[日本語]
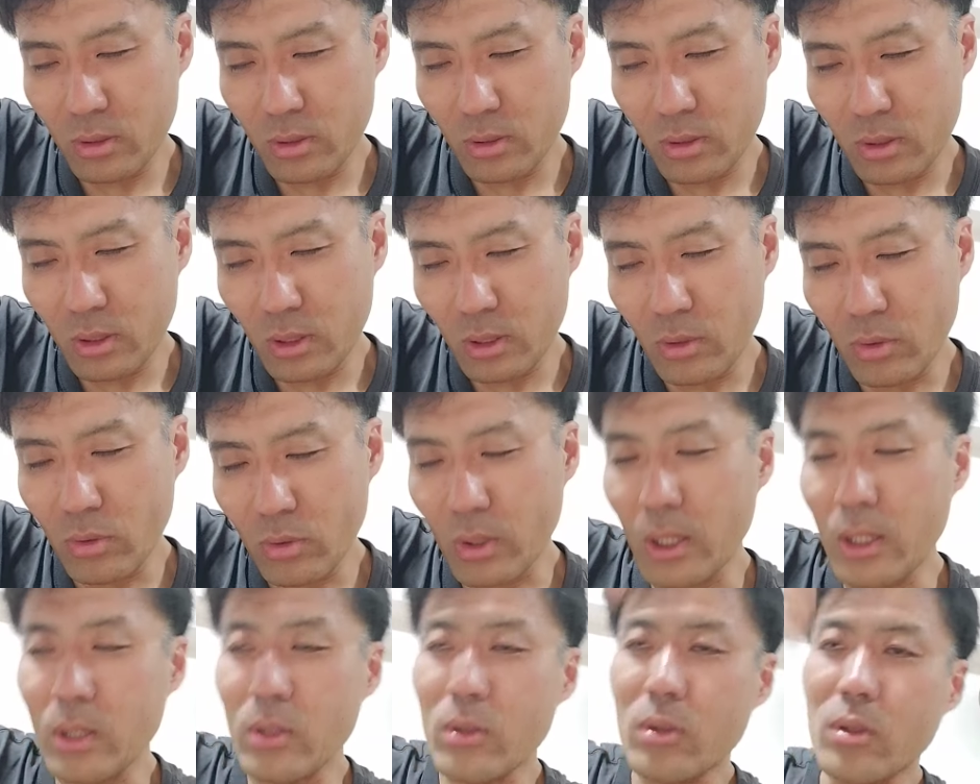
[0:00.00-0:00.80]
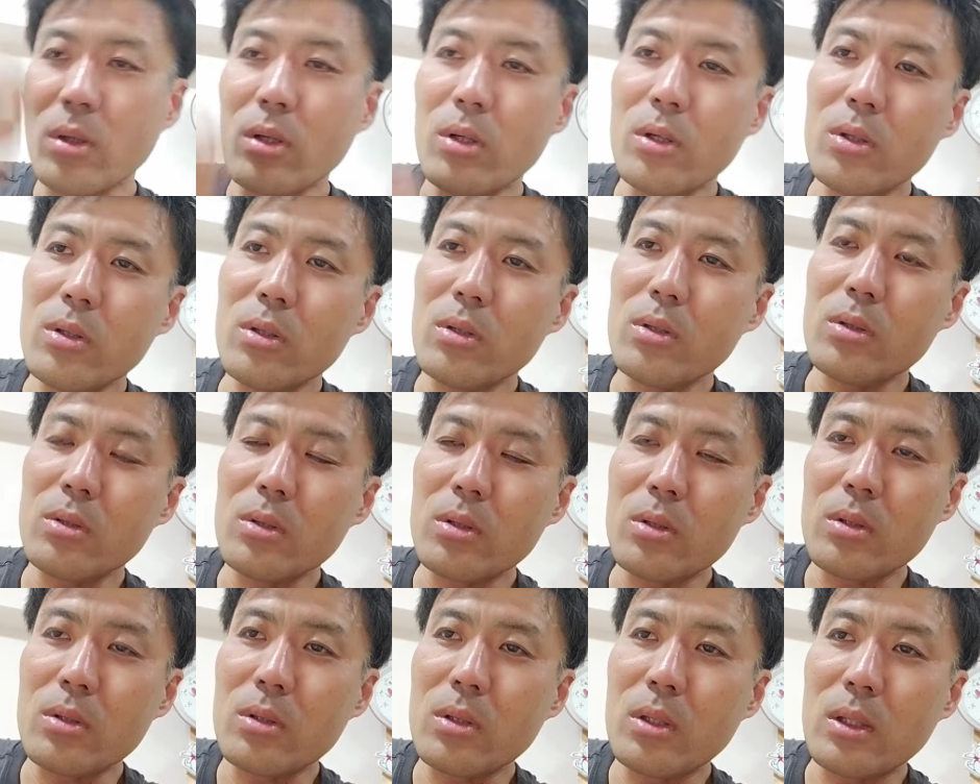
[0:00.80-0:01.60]
で他の
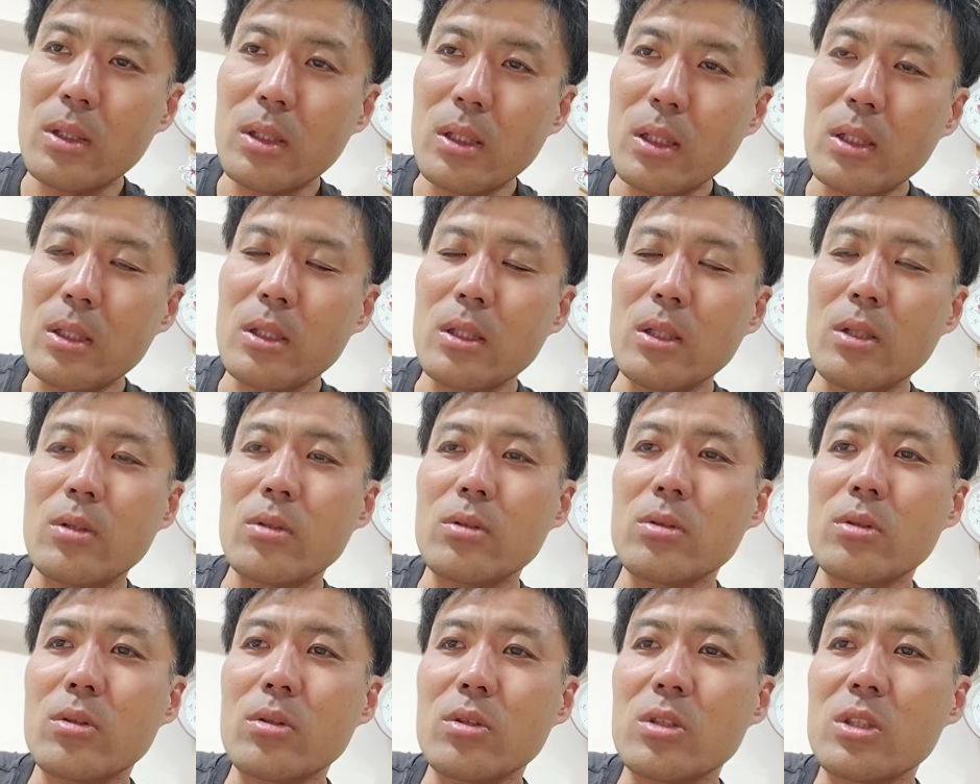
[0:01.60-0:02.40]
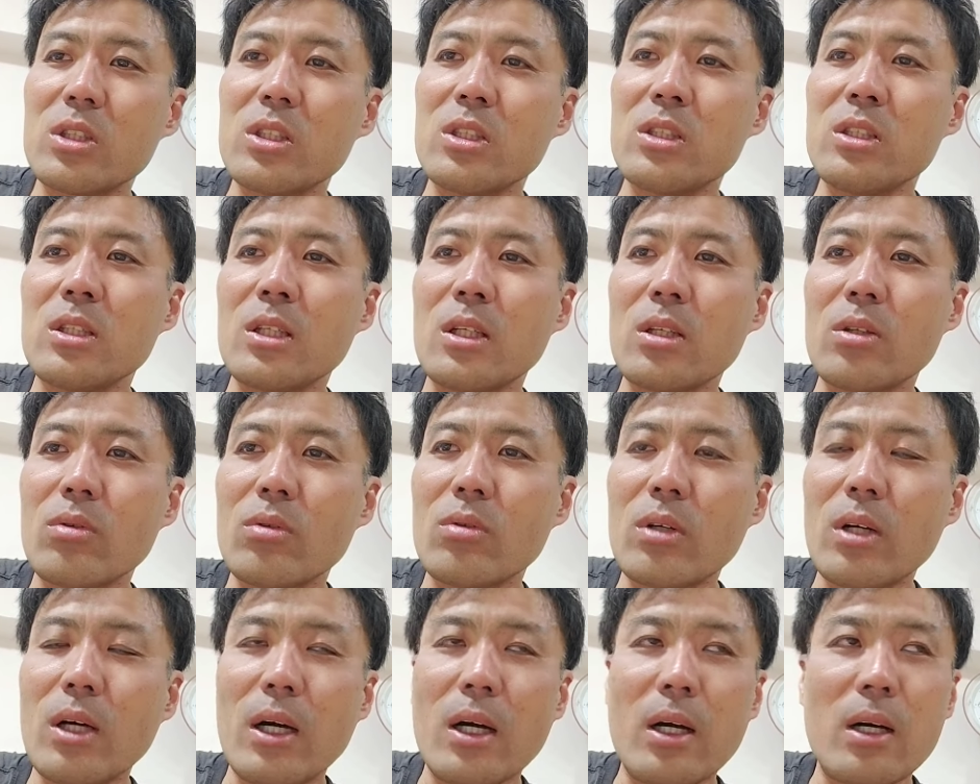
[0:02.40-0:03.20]
なんていうその深夜と
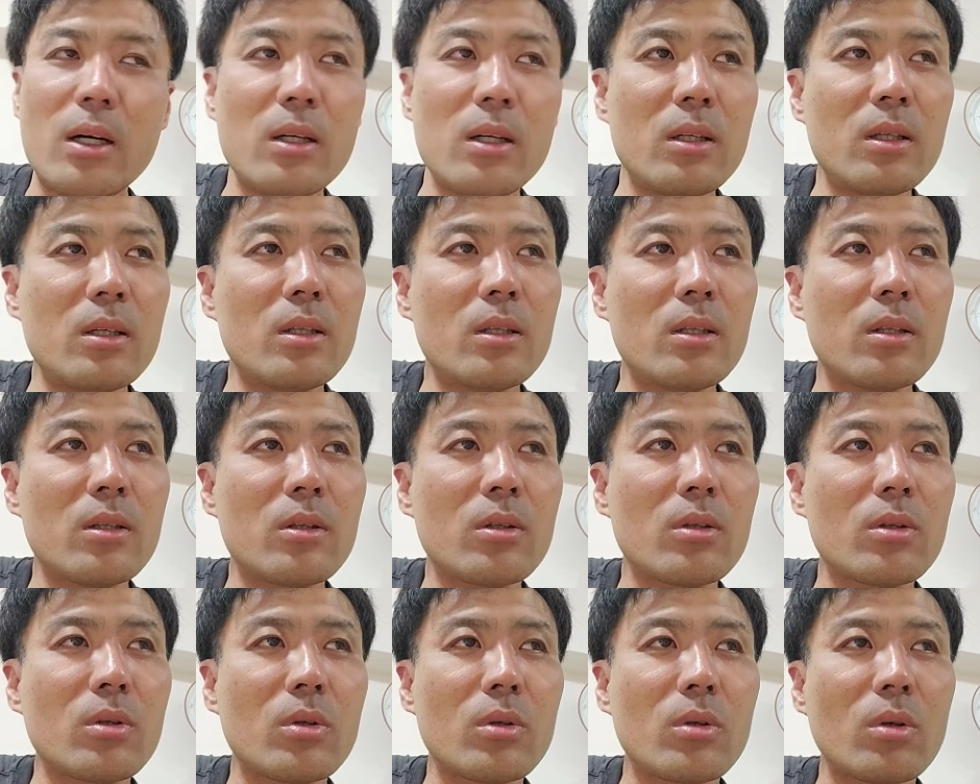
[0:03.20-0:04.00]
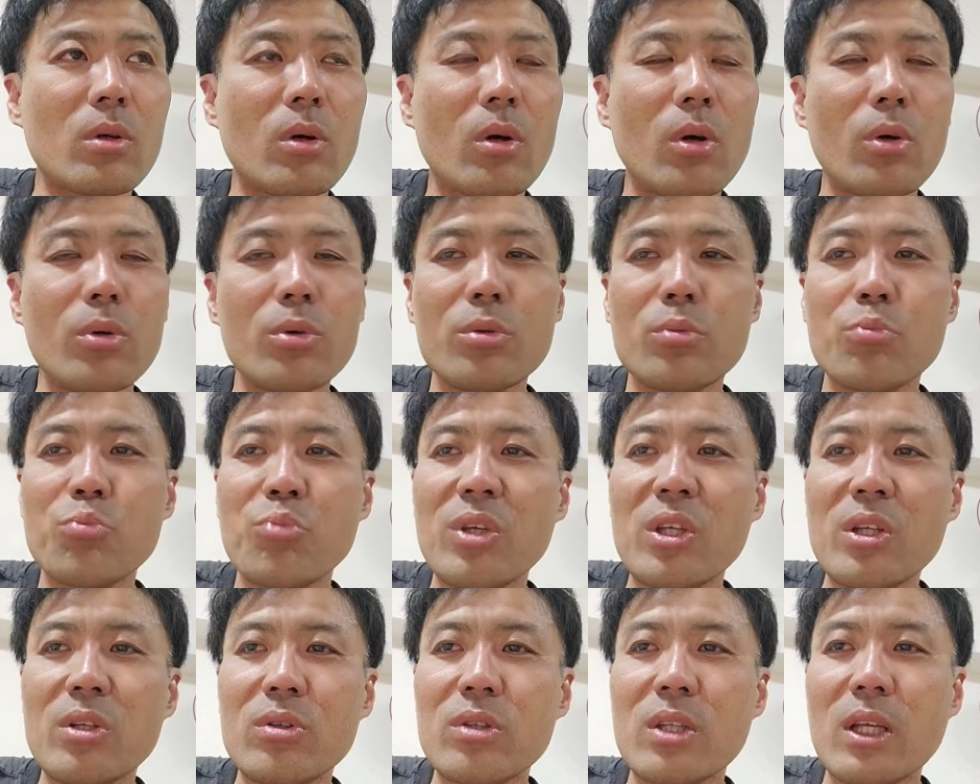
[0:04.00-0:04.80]
かこの
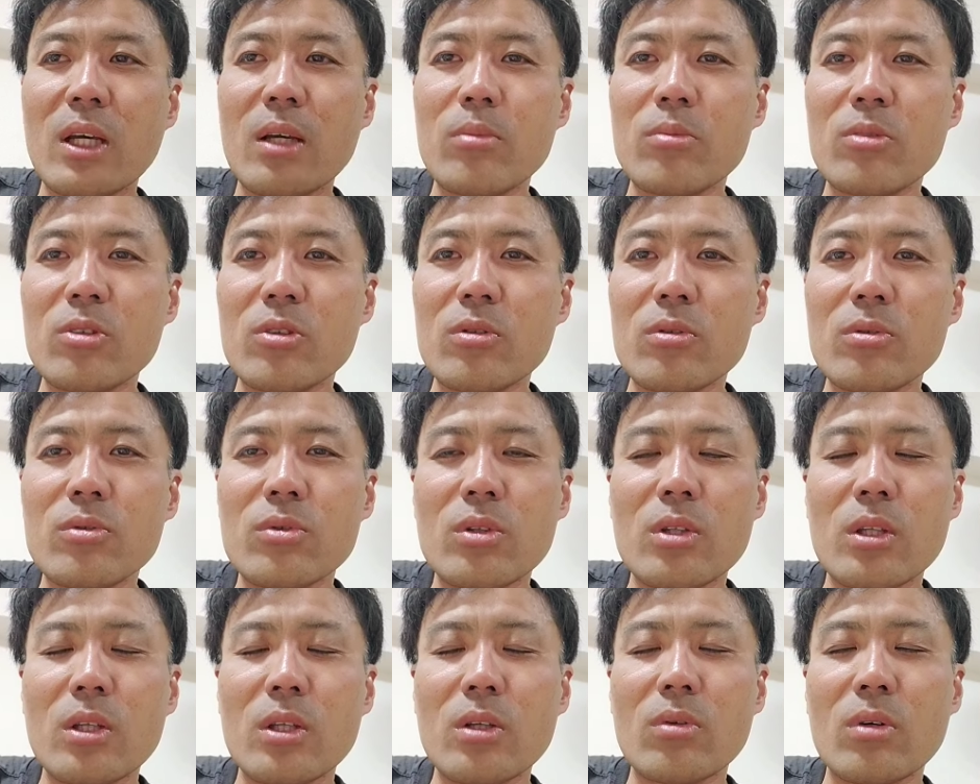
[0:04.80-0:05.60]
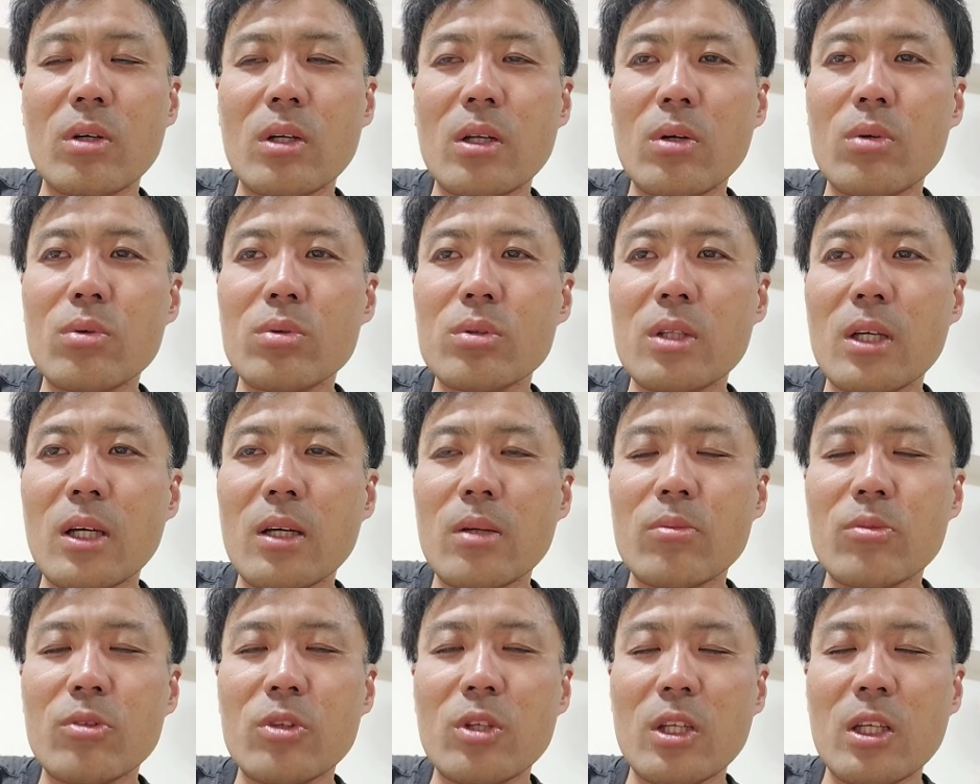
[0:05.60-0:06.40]
オフピークタイムっていうかな
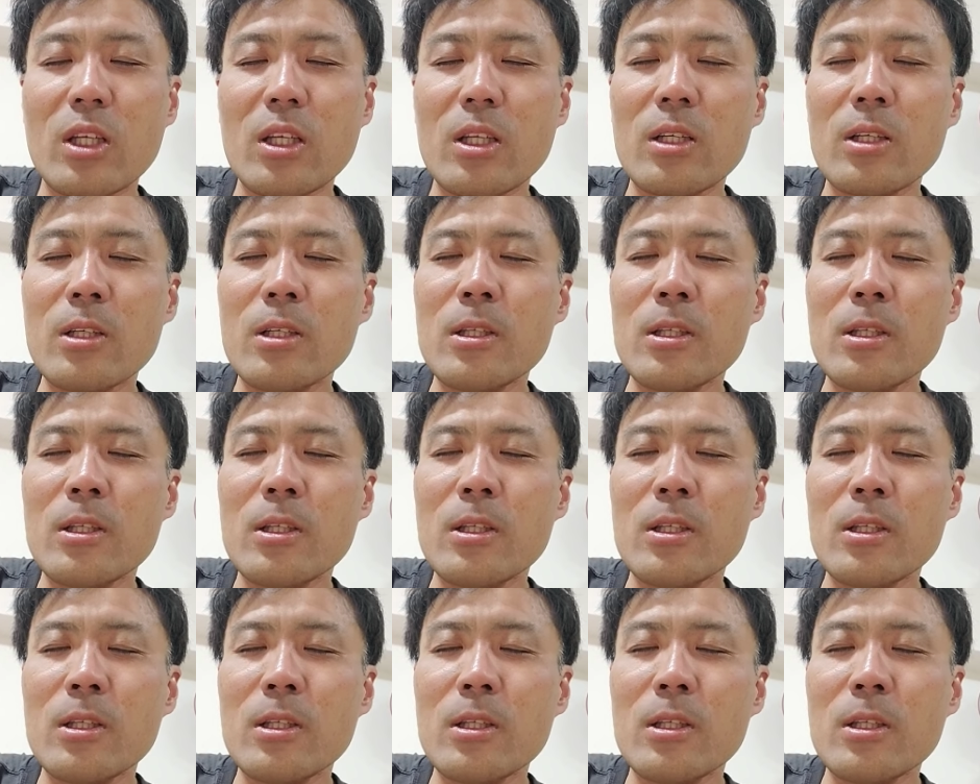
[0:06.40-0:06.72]
オフタイムに